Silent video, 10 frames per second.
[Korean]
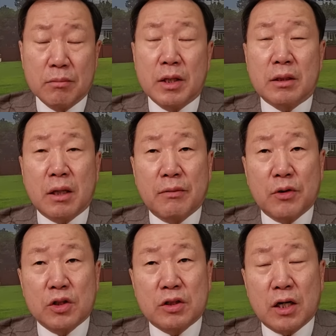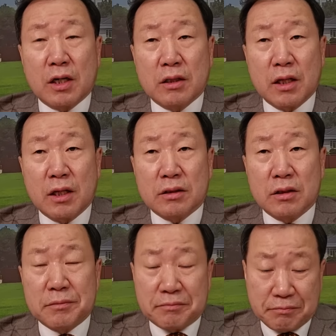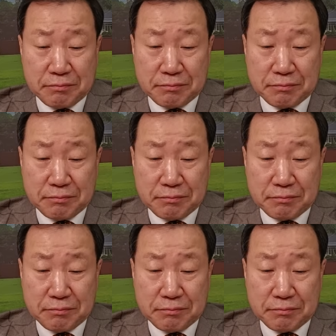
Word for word: 메타보이스라는 데에서